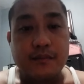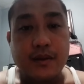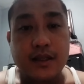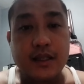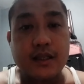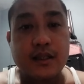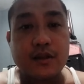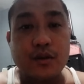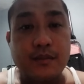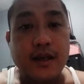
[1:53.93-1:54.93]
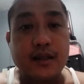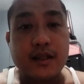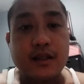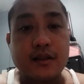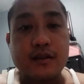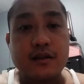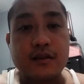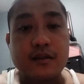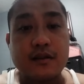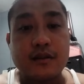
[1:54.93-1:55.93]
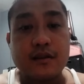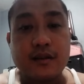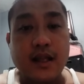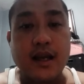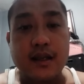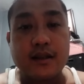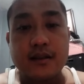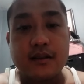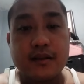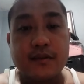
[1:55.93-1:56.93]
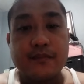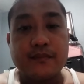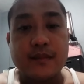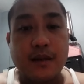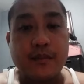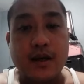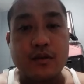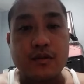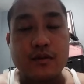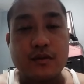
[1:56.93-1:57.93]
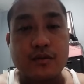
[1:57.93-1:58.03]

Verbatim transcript: paki comment and like naman o